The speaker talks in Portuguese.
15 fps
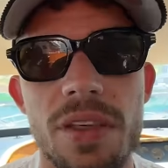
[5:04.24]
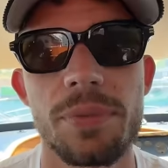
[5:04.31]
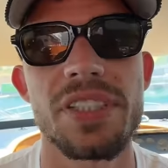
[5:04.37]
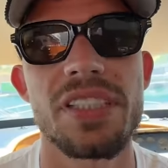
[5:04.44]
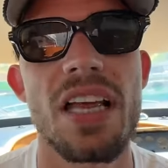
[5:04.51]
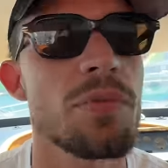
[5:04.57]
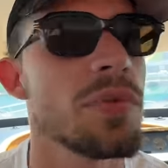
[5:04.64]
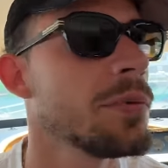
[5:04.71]
a
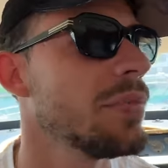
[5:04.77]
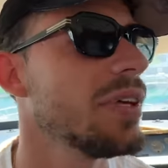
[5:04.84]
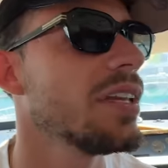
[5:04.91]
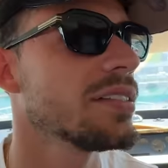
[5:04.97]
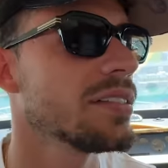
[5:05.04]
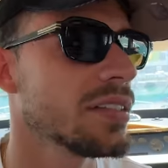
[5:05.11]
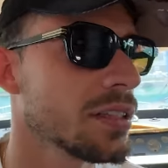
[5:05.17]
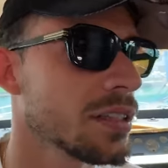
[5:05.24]
precisar de uma
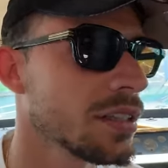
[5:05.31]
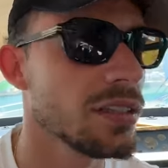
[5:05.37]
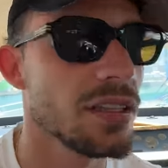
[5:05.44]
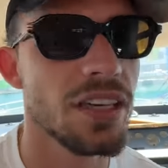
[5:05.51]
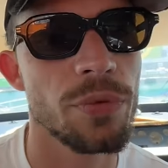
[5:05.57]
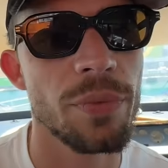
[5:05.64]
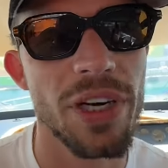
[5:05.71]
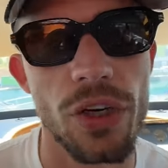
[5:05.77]
bebidazinha
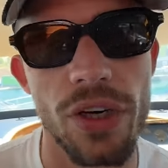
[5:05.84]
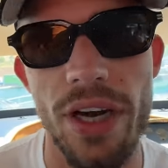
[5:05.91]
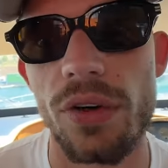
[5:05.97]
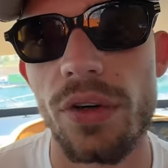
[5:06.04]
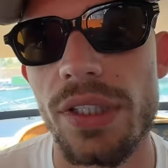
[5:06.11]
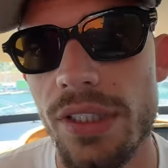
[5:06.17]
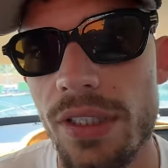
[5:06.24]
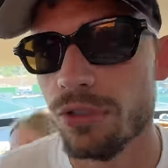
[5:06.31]
e de comer qualquer
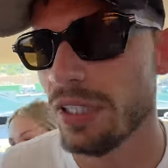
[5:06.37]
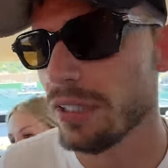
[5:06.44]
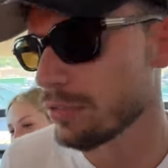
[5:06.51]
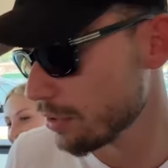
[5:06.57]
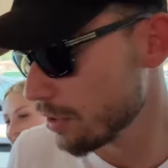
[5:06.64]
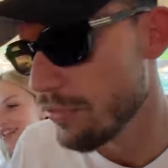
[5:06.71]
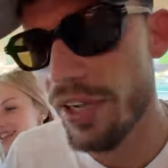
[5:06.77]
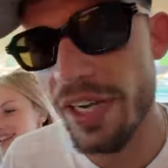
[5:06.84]
coisa.
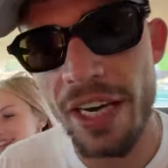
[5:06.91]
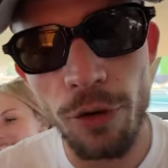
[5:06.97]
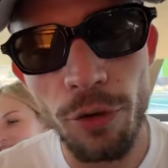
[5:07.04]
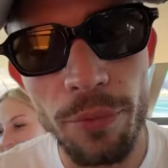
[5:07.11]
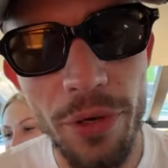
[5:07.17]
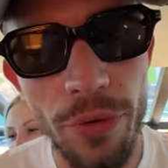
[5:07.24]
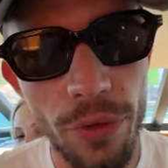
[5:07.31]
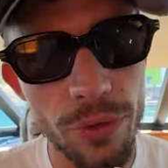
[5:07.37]
Portanto, fiquem com
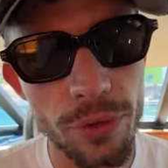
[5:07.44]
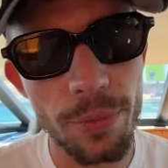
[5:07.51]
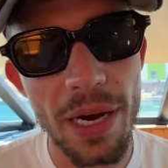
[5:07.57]
o b-roll do